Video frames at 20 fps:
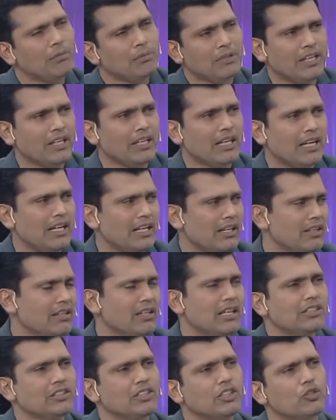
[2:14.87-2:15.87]
आप ठीक कह रहे हो
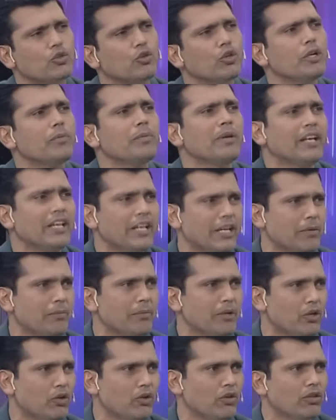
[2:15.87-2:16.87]
राशिद कोई भी लीग
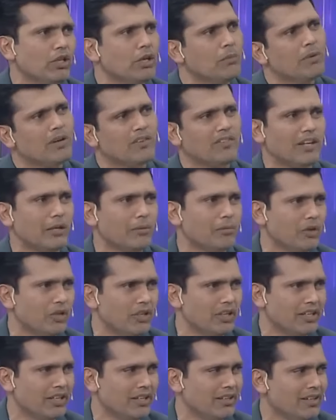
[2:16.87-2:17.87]
में हो नंबर वन
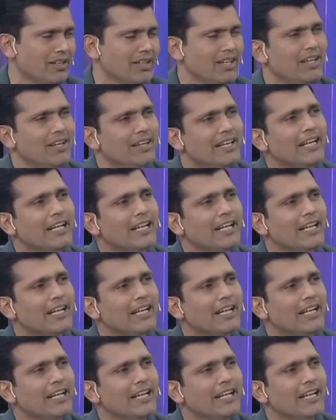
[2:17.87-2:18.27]
बॉलर है सही है